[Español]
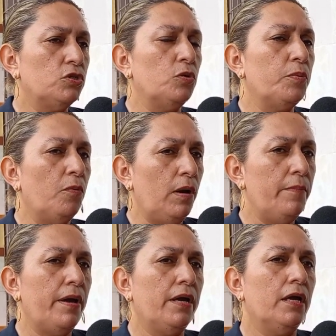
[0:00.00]
sus
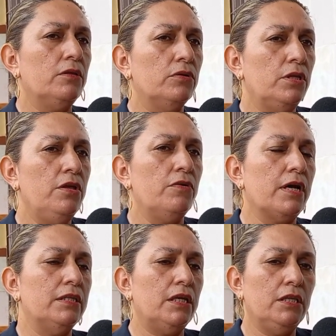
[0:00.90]
problemas en estos niños
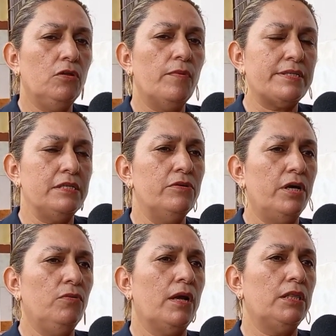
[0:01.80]
que han tenido vacíos
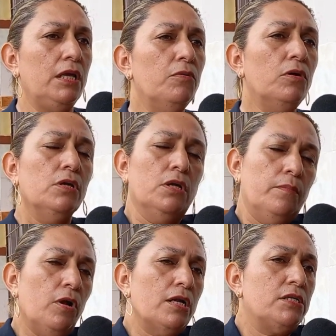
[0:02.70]
educativos
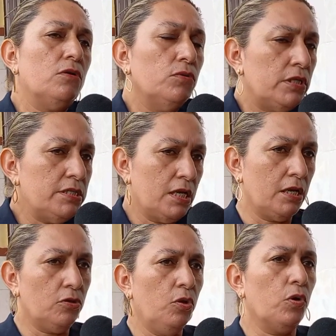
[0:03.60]
por las circunstancias que
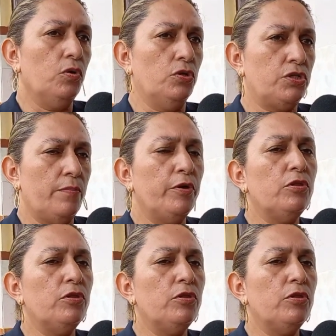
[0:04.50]
todos conocemos.